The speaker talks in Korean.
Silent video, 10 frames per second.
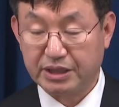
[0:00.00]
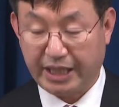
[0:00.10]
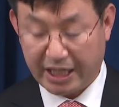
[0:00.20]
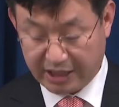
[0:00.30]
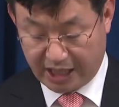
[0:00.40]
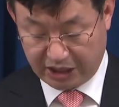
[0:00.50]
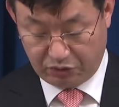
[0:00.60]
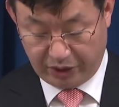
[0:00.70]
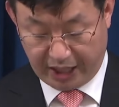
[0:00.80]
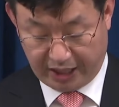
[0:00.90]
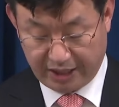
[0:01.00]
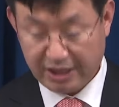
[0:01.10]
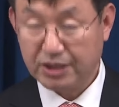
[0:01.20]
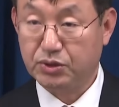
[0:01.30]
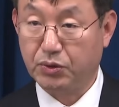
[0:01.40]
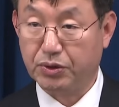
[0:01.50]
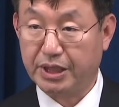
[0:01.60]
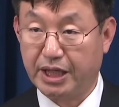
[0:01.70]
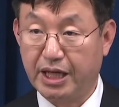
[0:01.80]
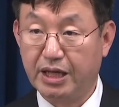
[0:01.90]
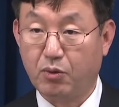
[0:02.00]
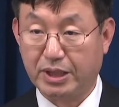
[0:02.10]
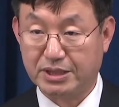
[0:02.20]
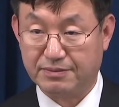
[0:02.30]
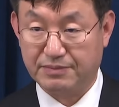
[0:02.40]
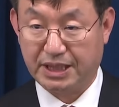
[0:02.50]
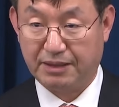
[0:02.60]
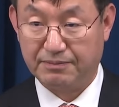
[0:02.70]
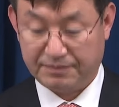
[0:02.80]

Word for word: 대응하기 위해 노력해 왔습니다.